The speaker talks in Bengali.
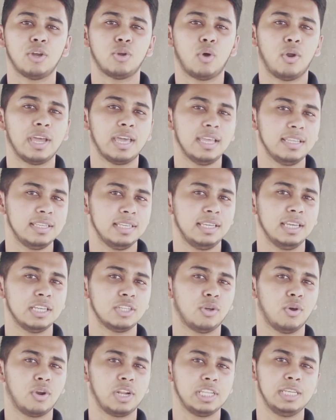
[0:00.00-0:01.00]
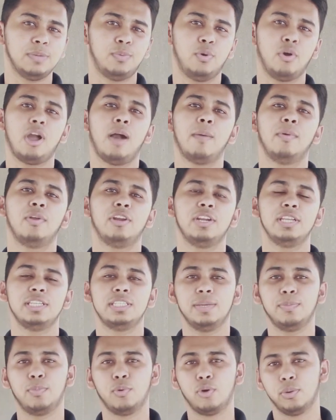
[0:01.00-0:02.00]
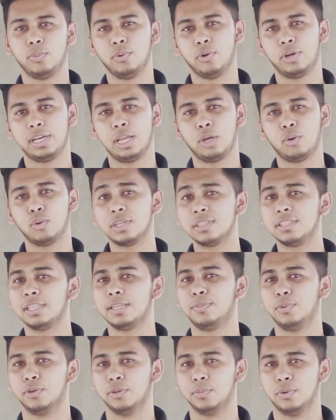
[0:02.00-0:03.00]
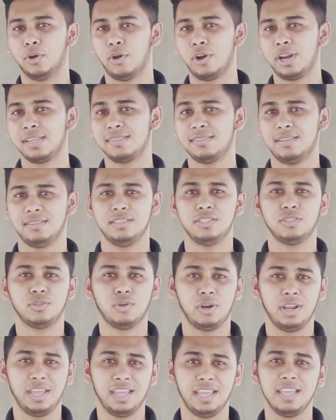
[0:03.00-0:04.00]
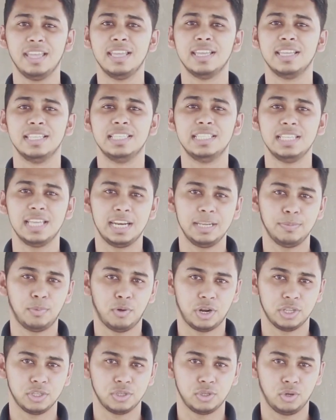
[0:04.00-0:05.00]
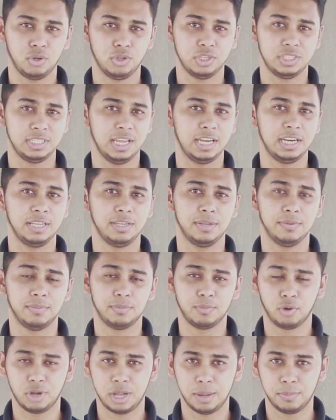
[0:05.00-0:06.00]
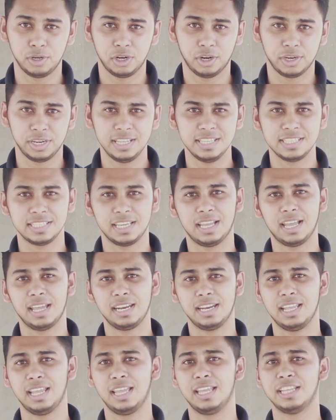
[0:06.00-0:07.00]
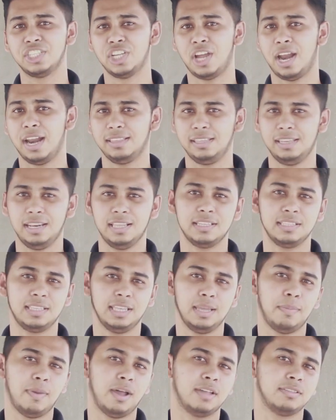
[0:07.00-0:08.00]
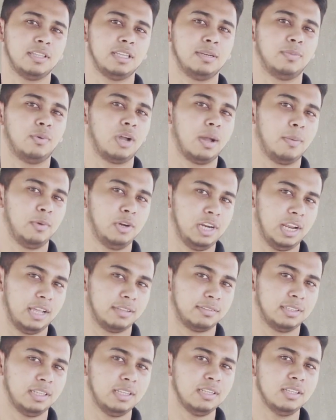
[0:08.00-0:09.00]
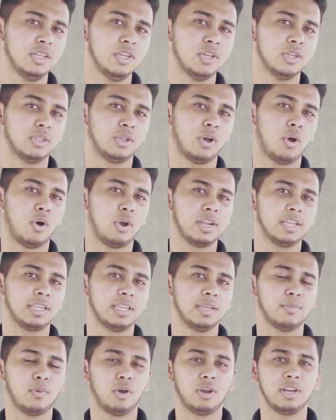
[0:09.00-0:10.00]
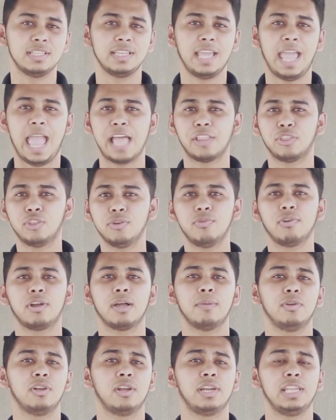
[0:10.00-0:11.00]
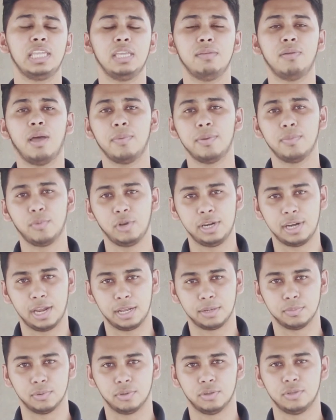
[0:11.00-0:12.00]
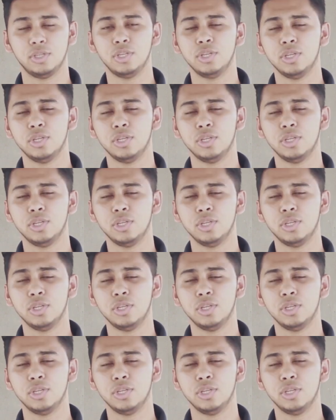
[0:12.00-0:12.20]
এখন অনেকে জিজ্ঞেস করে যে ভোকাবুলারি যে পড়বো এটা কোথা থেকে পড়বো অনেকে সাজেস্ট করে জিআরই পড়ার জন্য জিআরই ভোকাবুলারি যেখানে সাড়ে তিন হাজার থেকে পাঁচ হাজার ভোকাবুলারি আছে তো অনেকে বলে যে এত ভোকাবুলারি কিভাবে মনে রাখবো